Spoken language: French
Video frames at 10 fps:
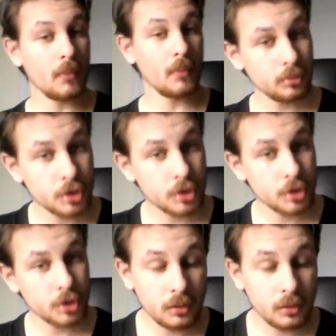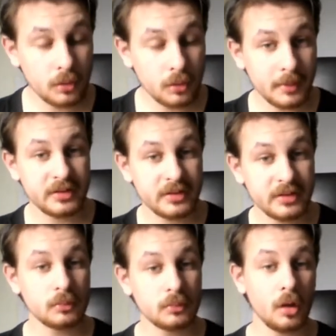pour jeudi, nous
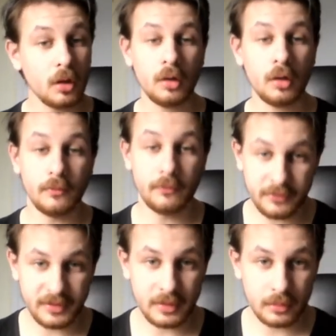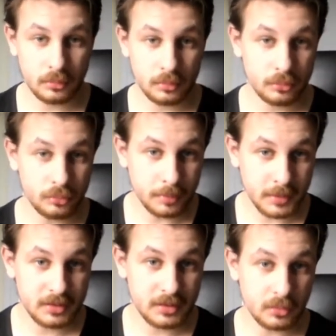partirons en vidéo,
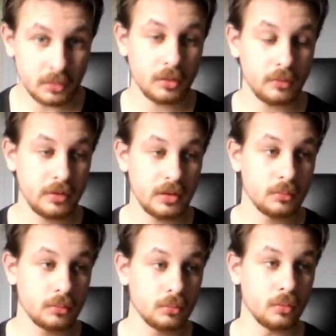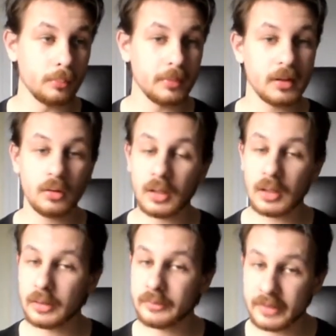partirons en vidéo, on
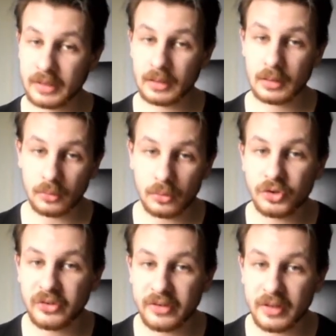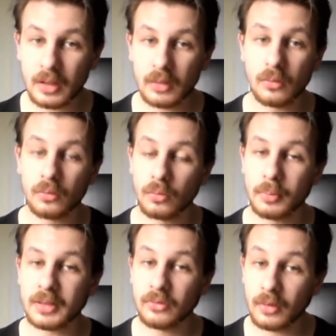parlera des logiciels, donc on,
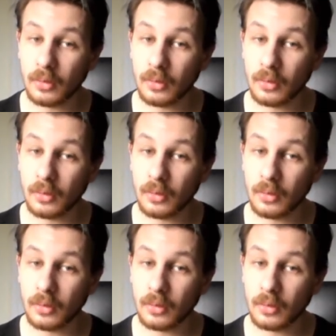part,